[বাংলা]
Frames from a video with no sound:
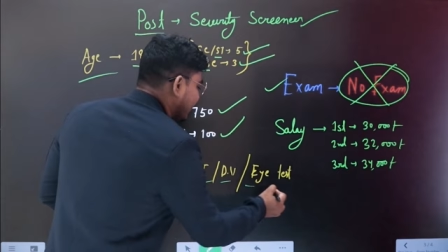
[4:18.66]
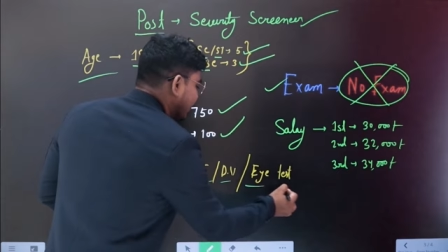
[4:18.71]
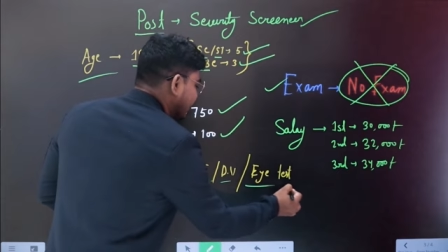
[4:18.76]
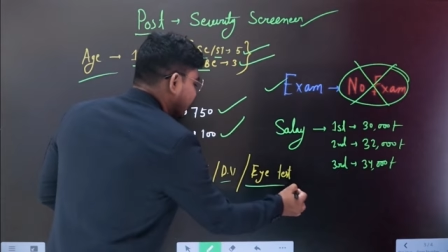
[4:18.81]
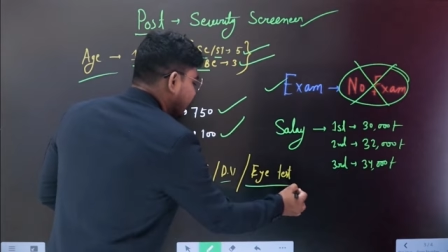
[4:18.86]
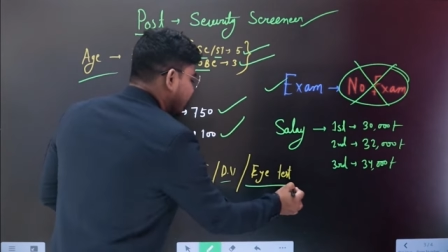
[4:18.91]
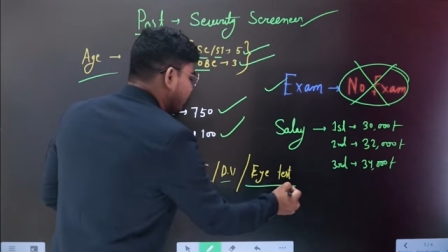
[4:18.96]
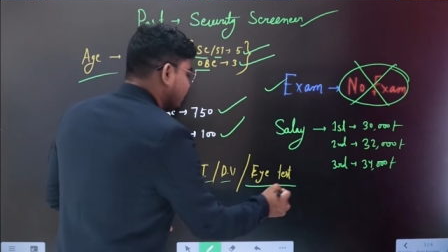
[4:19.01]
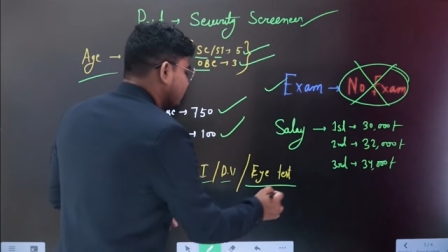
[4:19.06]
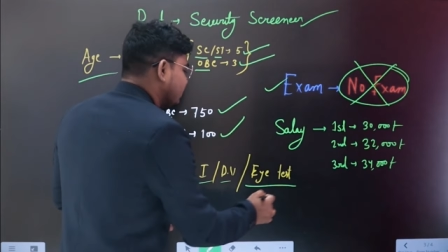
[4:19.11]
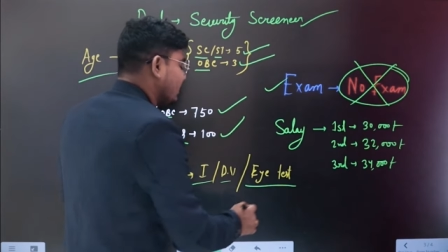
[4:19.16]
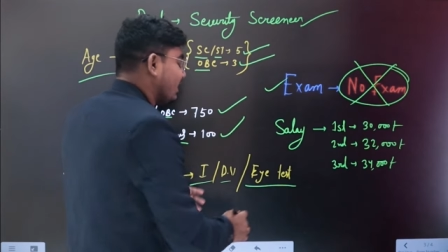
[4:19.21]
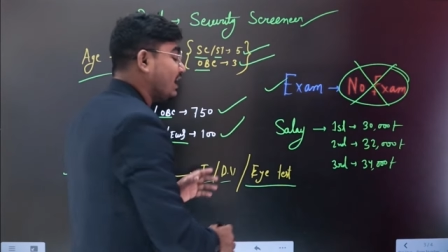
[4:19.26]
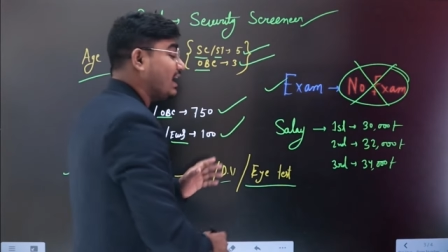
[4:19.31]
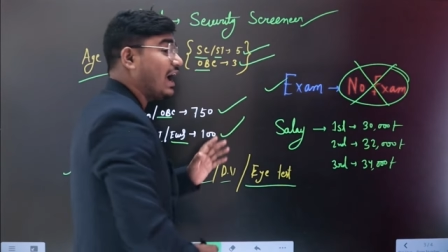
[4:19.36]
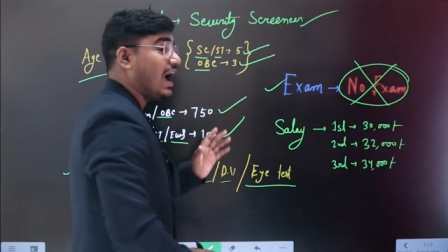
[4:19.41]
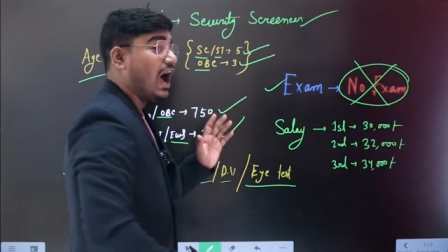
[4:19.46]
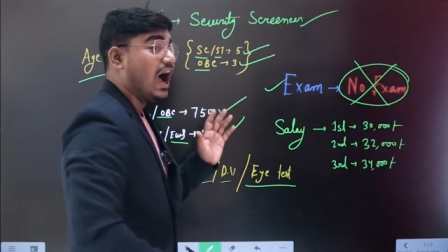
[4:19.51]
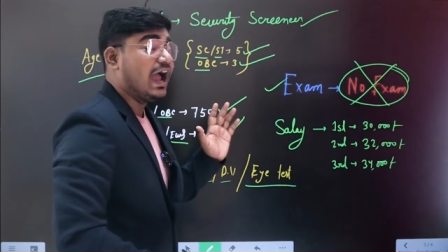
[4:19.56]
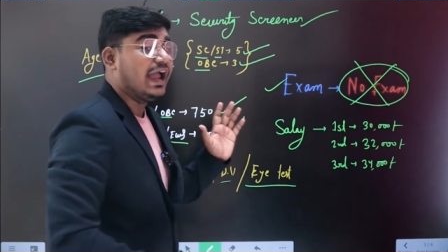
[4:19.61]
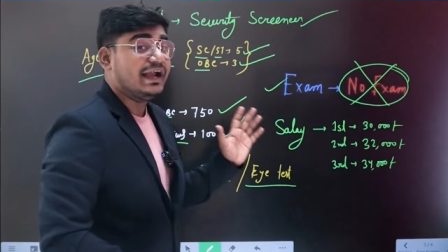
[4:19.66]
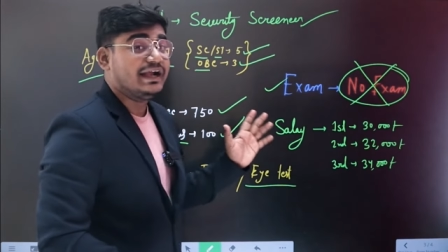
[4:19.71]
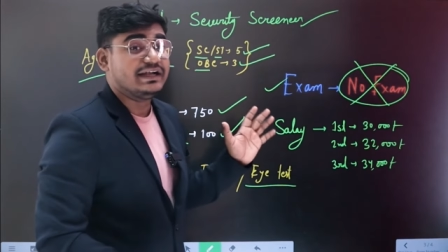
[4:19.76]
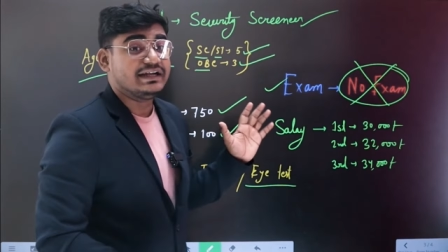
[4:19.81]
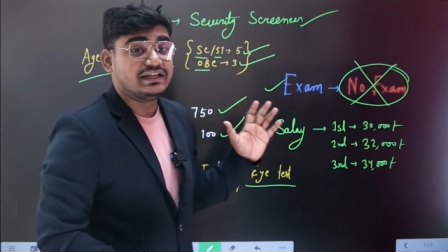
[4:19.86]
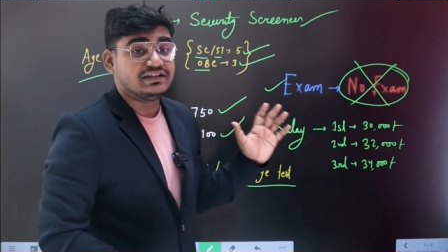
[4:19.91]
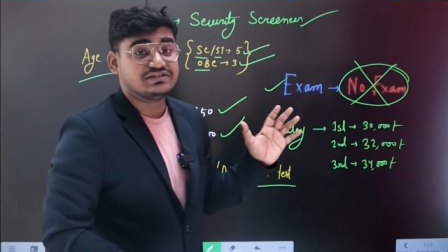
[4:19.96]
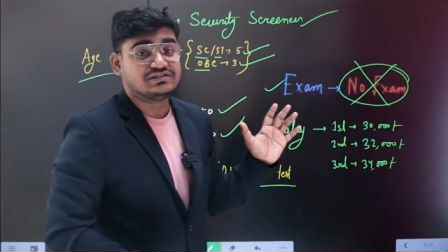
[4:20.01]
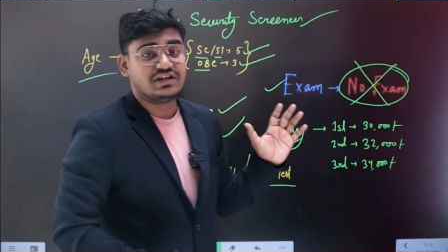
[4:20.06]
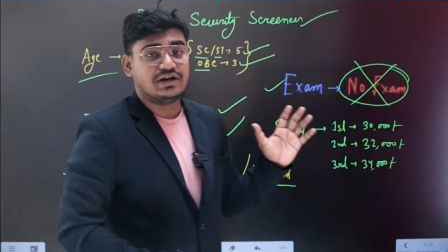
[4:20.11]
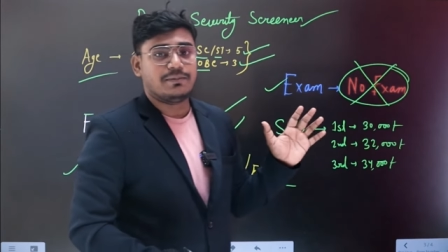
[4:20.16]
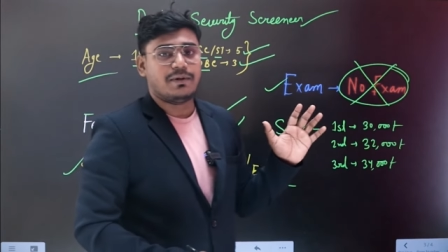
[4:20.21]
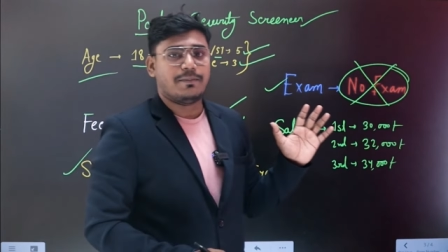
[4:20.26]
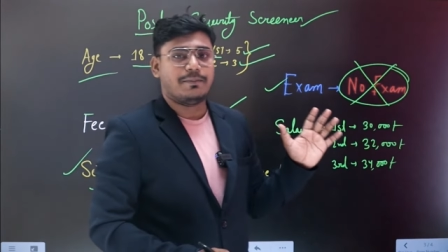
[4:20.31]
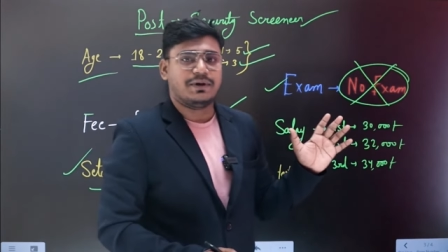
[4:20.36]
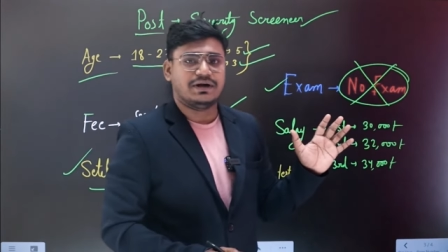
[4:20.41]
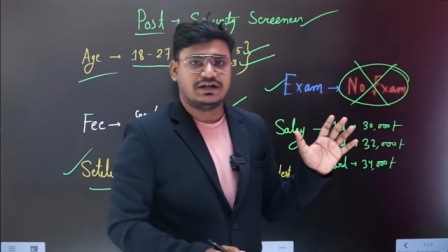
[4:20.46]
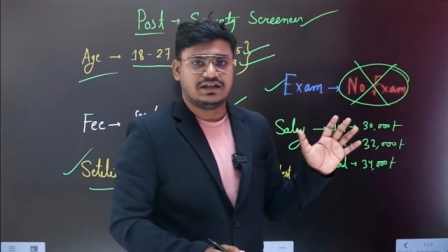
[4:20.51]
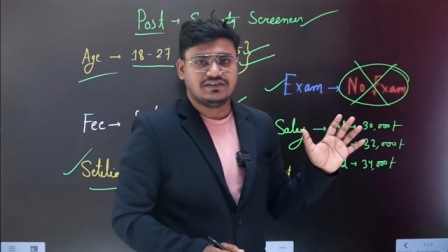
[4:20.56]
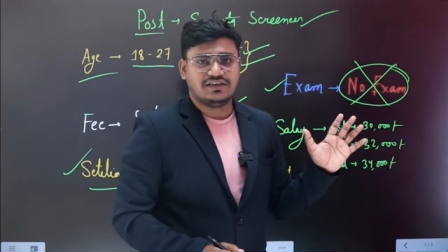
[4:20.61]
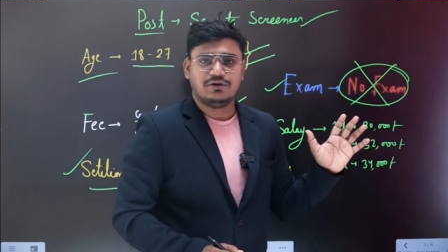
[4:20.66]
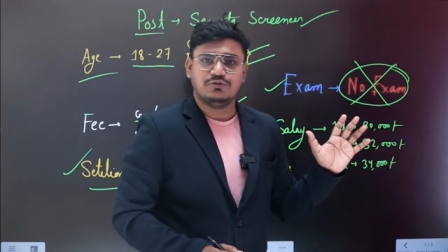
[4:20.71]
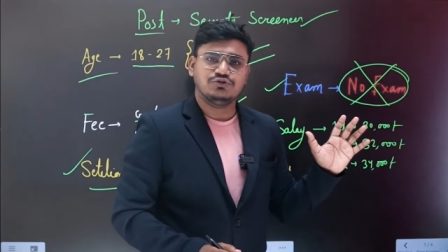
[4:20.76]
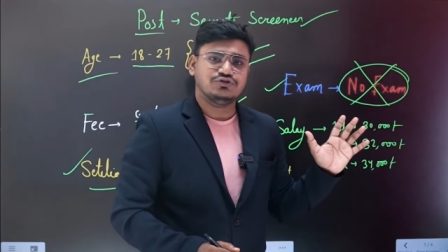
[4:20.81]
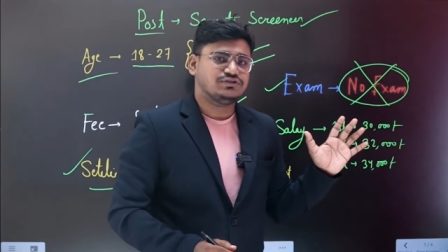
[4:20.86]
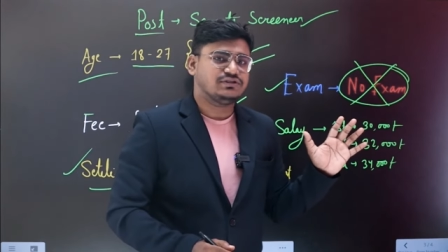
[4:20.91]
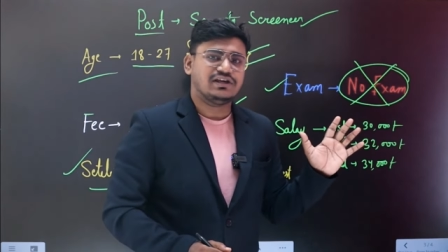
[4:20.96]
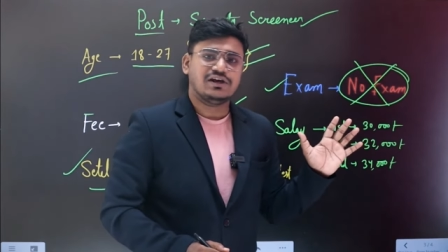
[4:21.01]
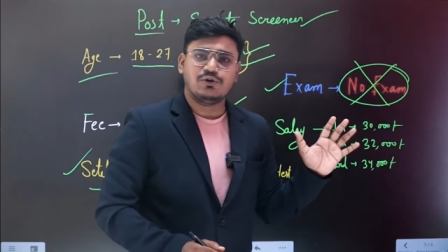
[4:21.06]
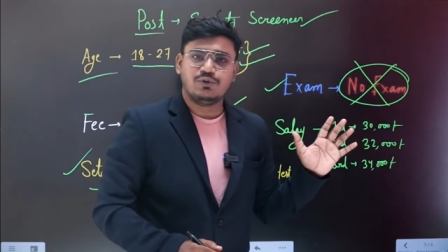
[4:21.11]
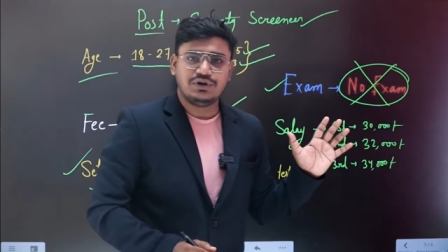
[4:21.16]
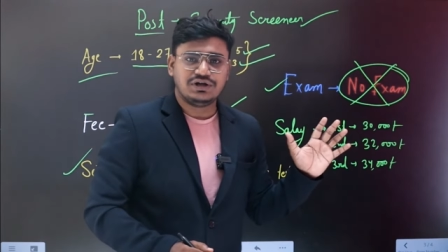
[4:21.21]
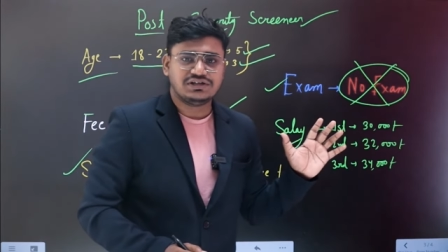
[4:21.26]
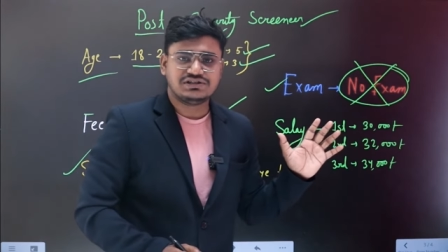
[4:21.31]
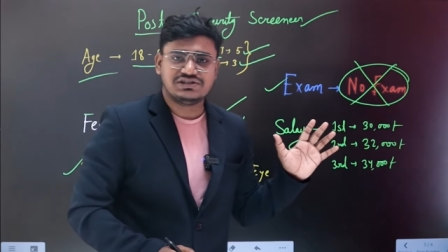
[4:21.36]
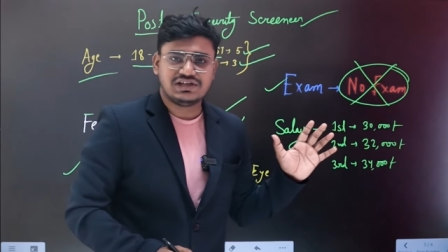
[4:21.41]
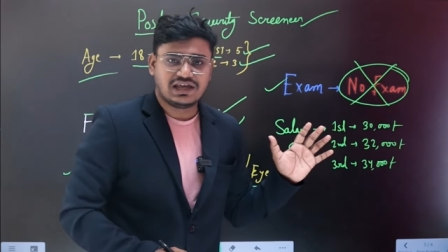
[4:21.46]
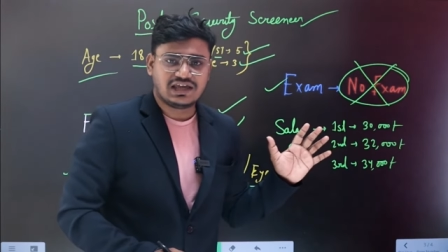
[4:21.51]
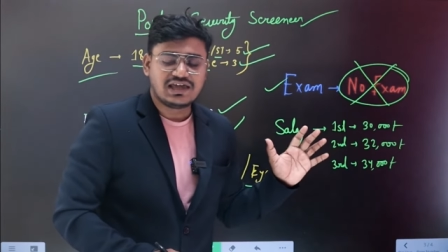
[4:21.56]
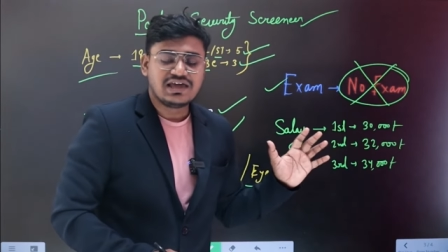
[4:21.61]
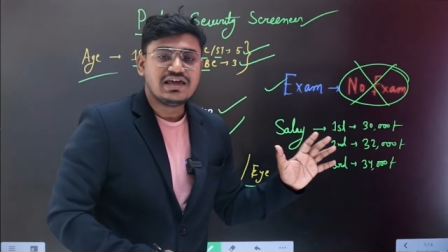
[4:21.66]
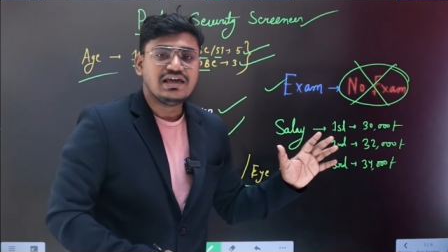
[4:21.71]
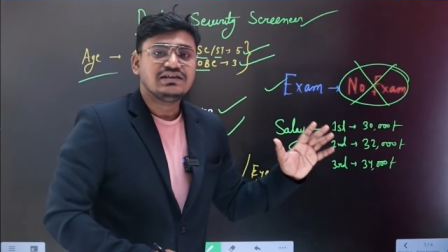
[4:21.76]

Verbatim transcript: মেডিকেল বলতে এখানে আই টেস্টের ব্যাপারটা যেহেতু সিকিউরিটি চেক